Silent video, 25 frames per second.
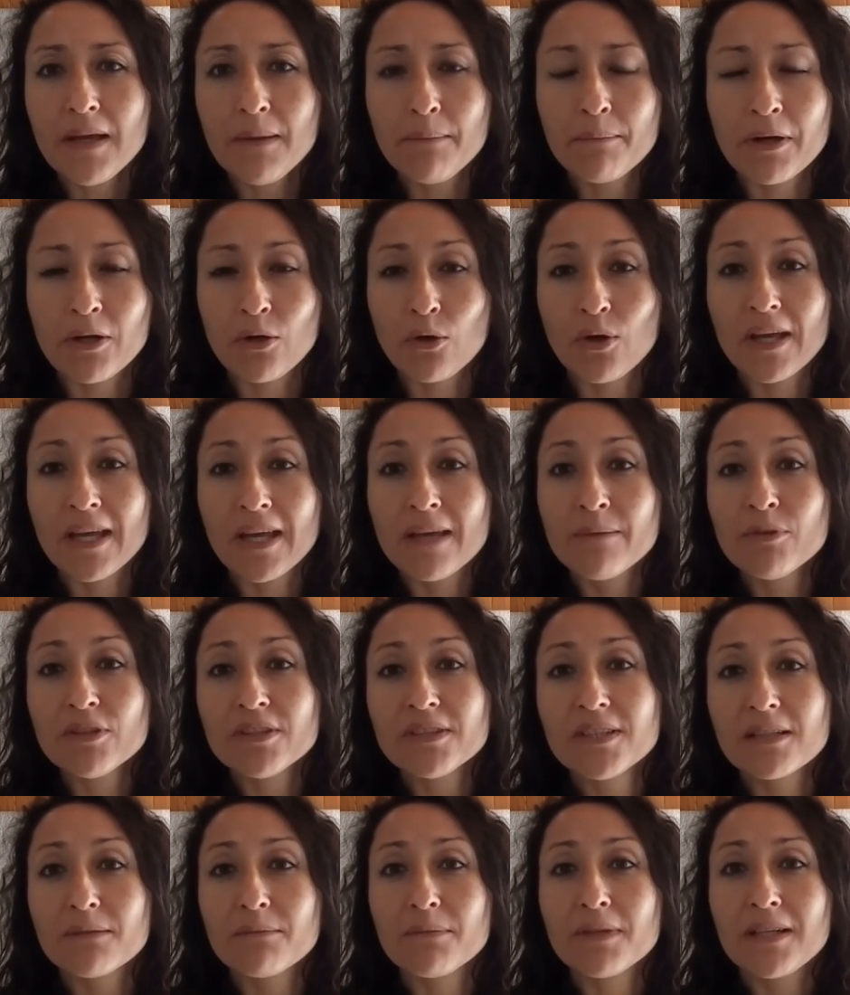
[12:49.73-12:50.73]
Bueno, hemos
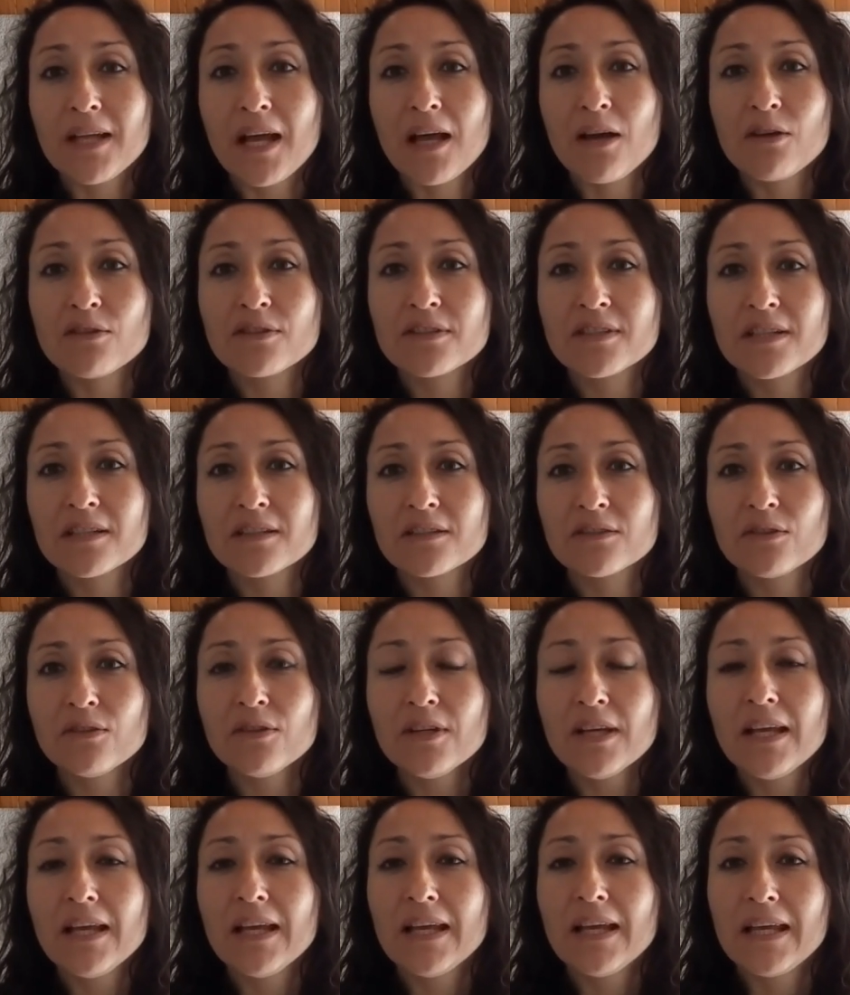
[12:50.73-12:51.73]
terminado,
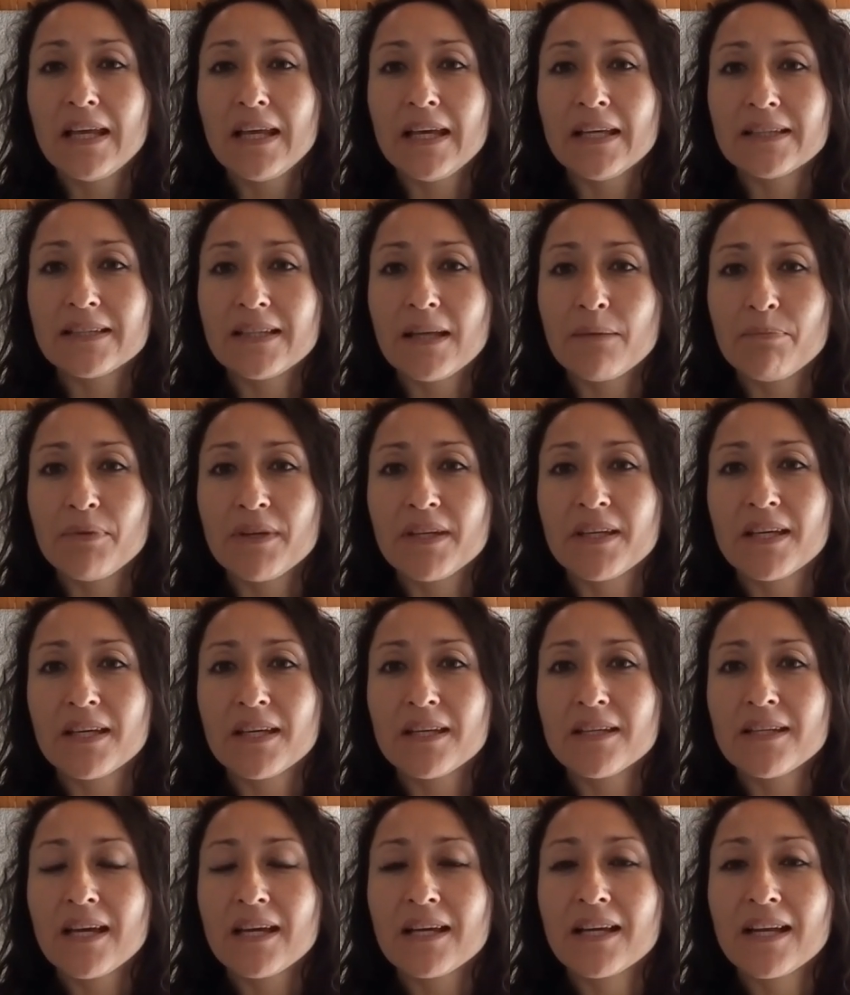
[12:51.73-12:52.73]
¿cierto? Esta
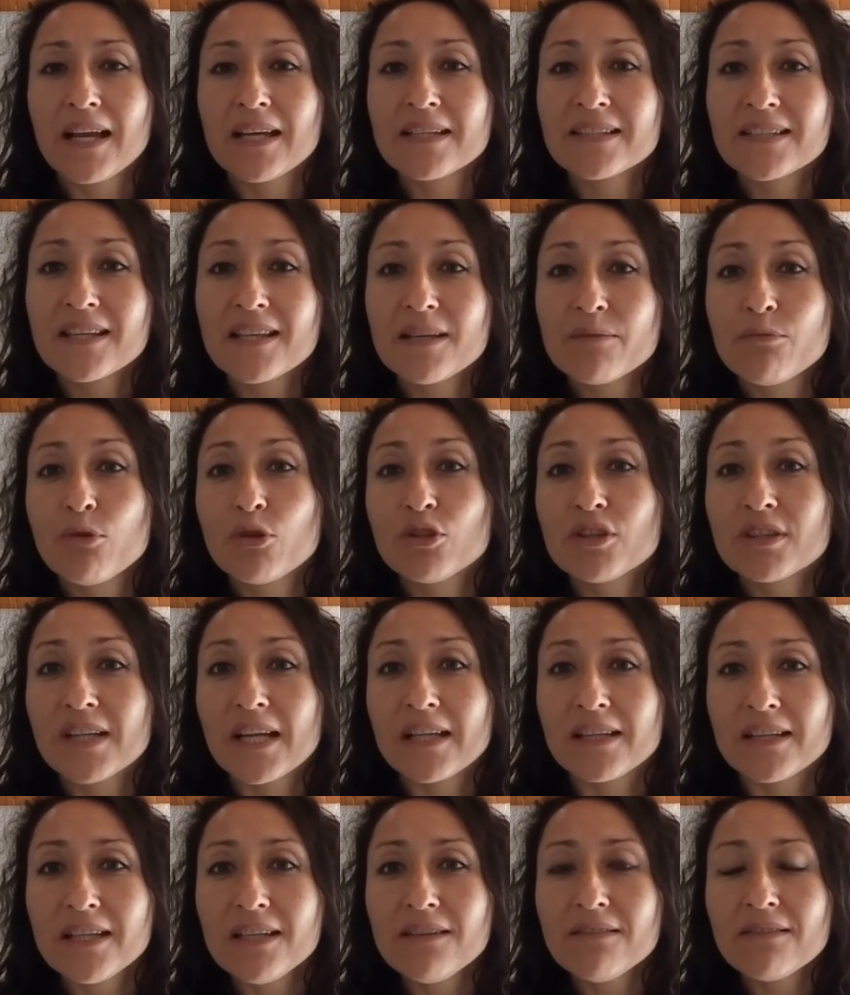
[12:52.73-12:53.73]
pequeña clase
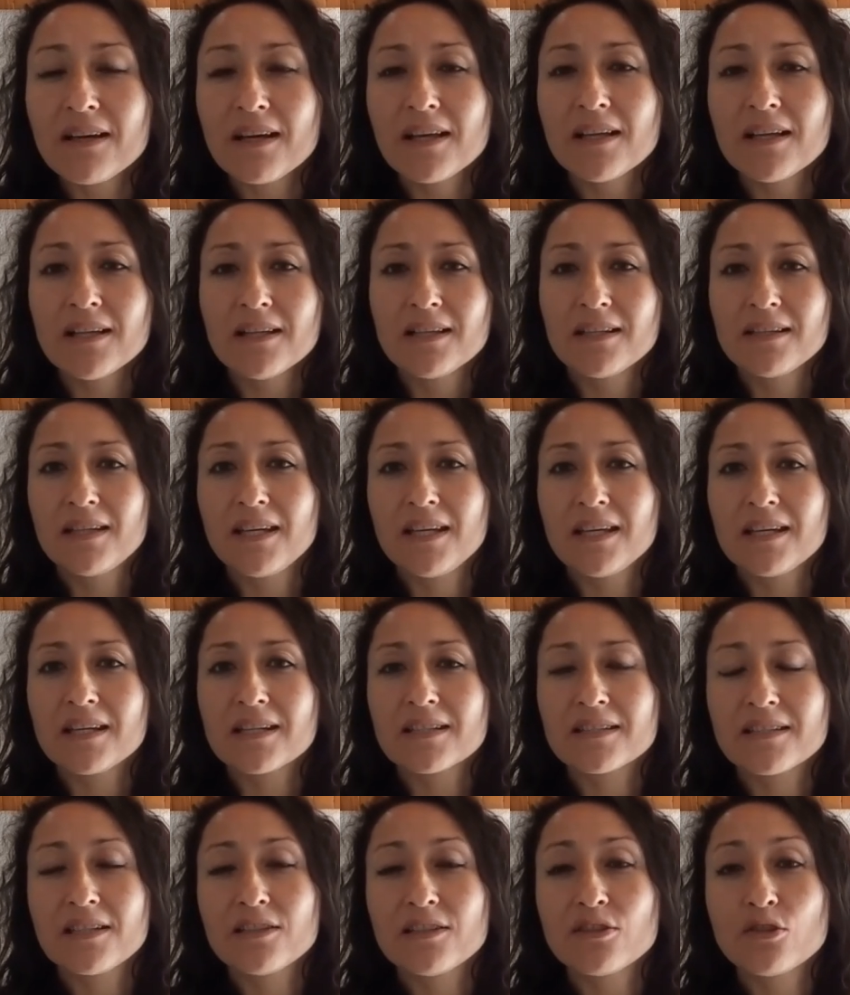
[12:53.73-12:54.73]
demostrativa de
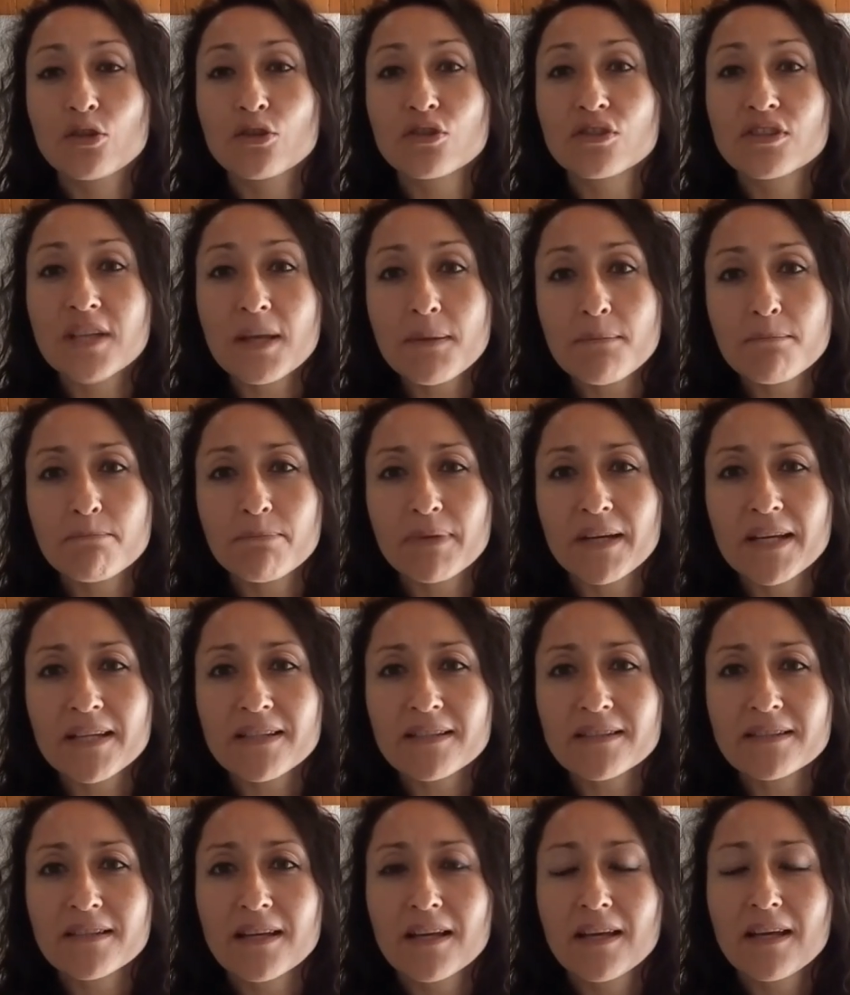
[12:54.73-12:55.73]
ejercicios
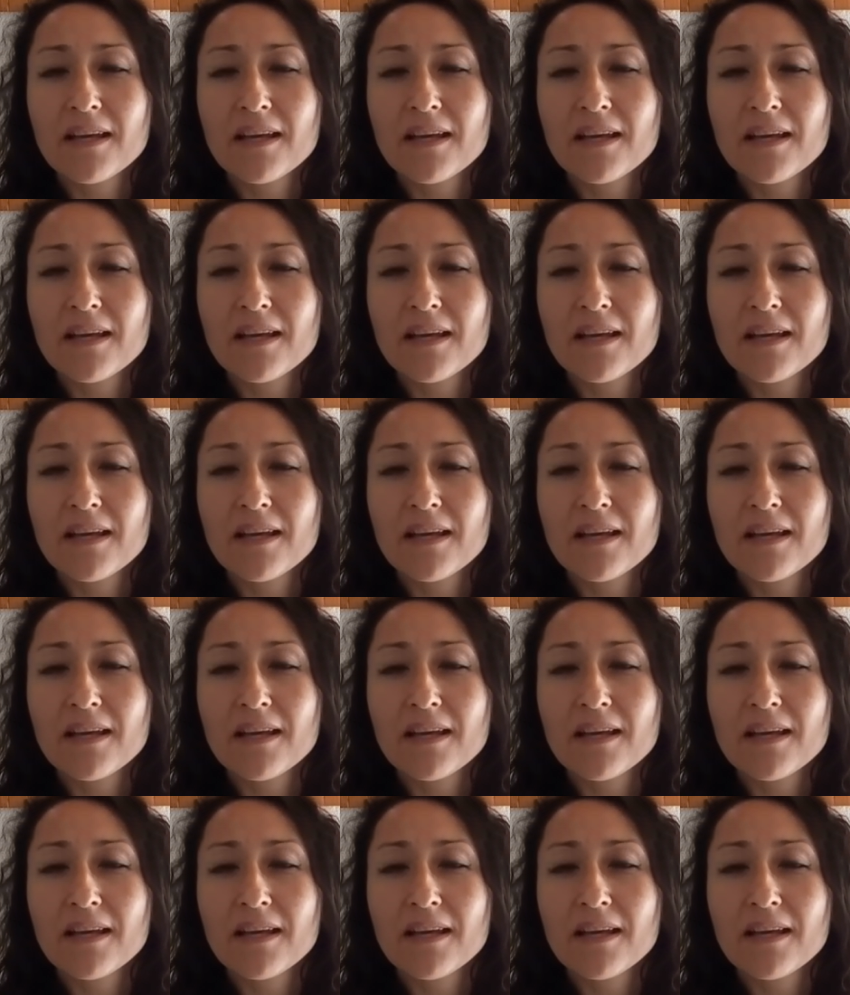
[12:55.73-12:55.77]
simples.